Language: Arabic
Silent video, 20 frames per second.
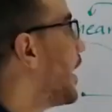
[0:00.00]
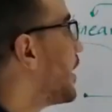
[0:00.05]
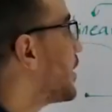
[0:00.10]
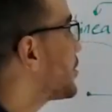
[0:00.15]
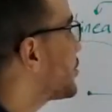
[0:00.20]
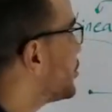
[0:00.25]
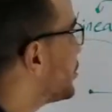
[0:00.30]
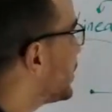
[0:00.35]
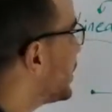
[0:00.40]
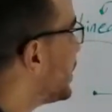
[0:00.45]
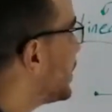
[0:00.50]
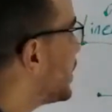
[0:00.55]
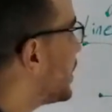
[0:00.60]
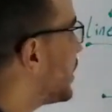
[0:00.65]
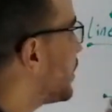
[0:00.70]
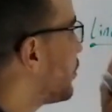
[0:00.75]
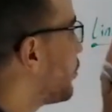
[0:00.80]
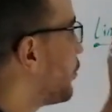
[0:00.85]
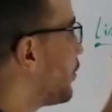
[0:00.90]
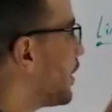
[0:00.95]

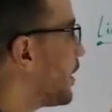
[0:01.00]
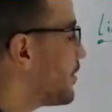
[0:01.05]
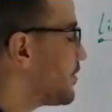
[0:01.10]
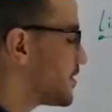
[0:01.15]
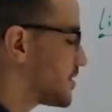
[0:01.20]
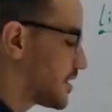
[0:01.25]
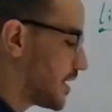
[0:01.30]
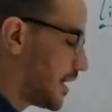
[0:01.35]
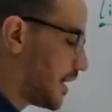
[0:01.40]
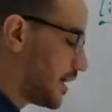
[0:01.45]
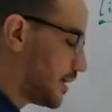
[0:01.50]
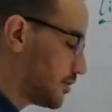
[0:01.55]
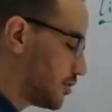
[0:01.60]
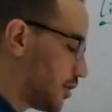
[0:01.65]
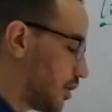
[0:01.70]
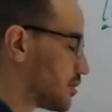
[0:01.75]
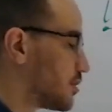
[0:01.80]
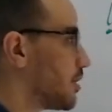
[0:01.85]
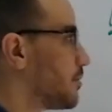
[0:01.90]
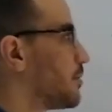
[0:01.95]
اكشلي الويفز هي
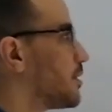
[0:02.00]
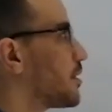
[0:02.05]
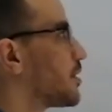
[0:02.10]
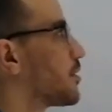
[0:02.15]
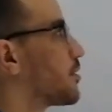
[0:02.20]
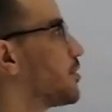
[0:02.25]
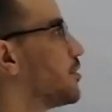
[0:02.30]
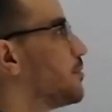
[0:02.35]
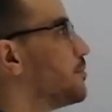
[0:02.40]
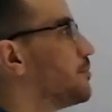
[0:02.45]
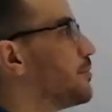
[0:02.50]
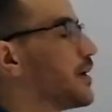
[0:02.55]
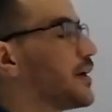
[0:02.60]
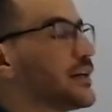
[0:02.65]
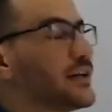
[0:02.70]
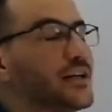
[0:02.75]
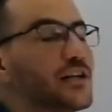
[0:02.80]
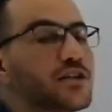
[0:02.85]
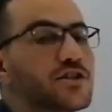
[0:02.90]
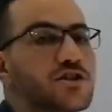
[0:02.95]
تعتبر
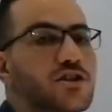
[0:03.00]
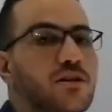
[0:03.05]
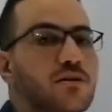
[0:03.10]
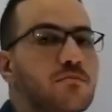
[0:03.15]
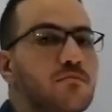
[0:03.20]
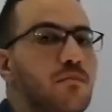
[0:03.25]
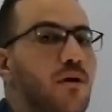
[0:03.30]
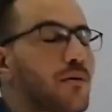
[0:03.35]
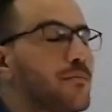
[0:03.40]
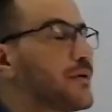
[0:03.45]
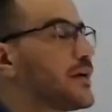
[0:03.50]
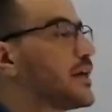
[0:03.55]
كومباينيشن ما